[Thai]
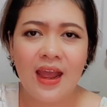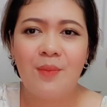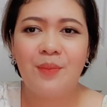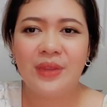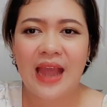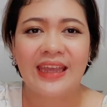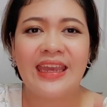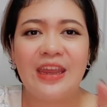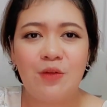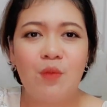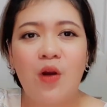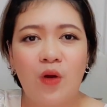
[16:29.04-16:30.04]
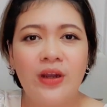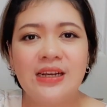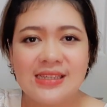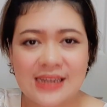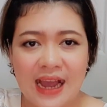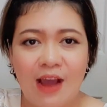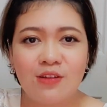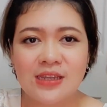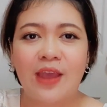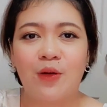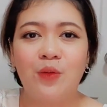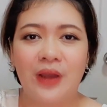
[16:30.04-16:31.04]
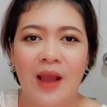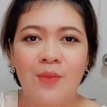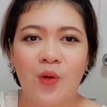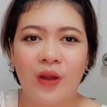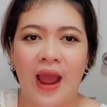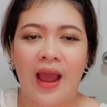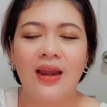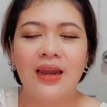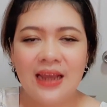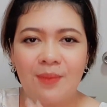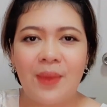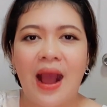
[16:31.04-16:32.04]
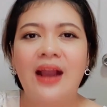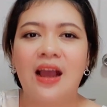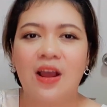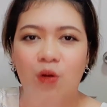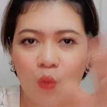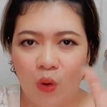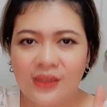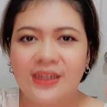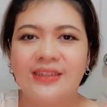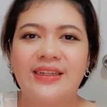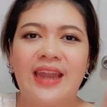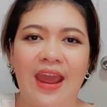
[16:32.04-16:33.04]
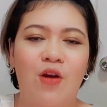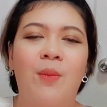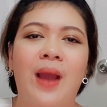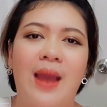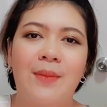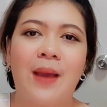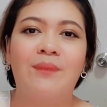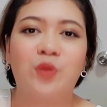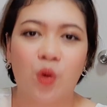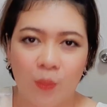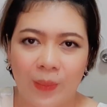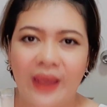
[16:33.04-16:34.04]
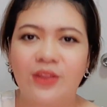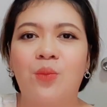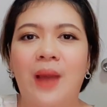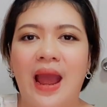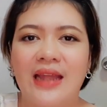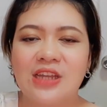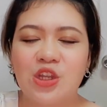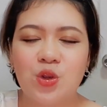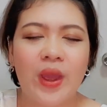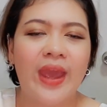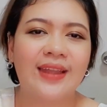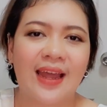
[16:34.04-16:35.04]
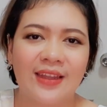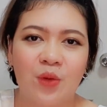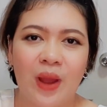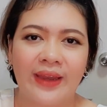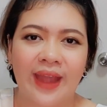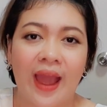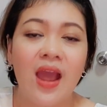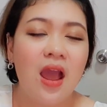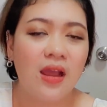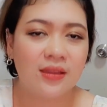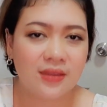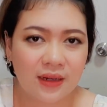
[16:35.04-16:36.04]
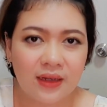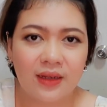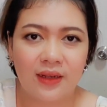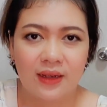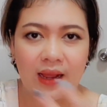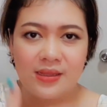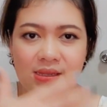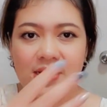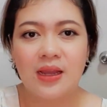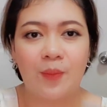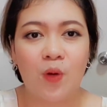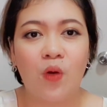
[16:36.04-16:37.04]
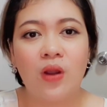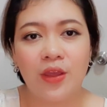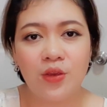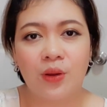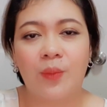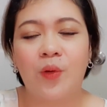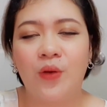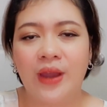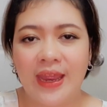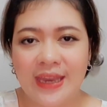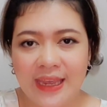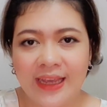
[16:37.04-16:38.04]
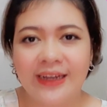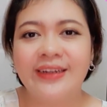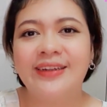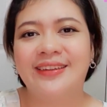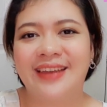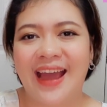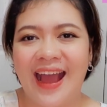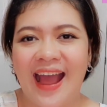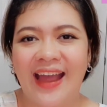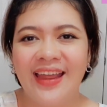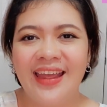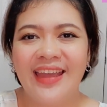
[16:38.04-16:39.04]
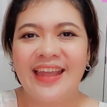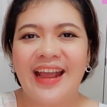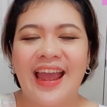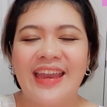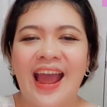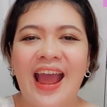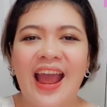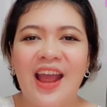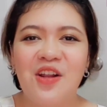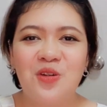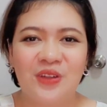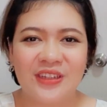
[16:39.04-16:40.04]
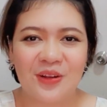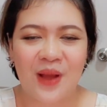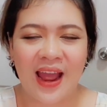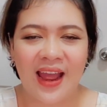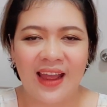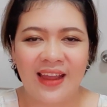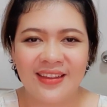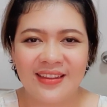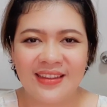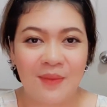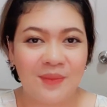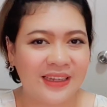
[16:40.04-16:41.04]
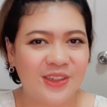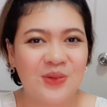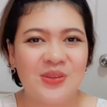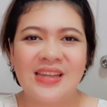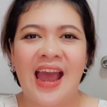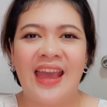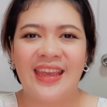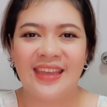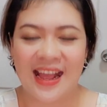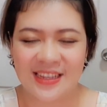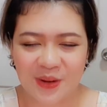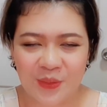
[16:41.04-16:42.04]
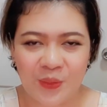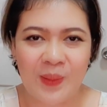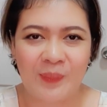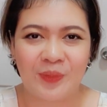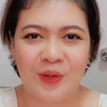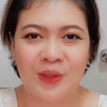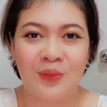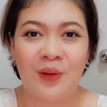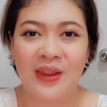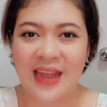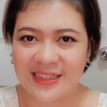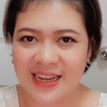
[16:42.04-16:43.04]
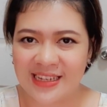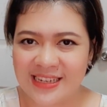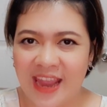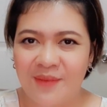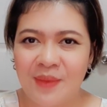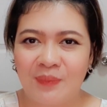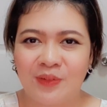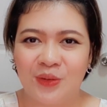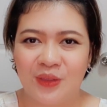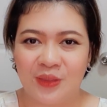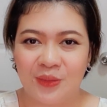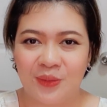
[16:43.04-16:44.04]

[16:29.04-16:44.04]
อยากคิดว่าคนอื่นจะเข้าใจคุณทั้งหมดอะเรื่องบางเรื่องควรจะแสดงออกมาแบบตรงไปตรงมาจะช่วยให้ทานตะวันเนี่ยเจอเจอกับคนและอยู่กับคนได้ดีขึ้นนะคะยังไงถ้ารู้สึกว่ายังไม่จุใจอยากจะคุยแบบส่วนตัวอยากจะเช็คแบบส่วนตัว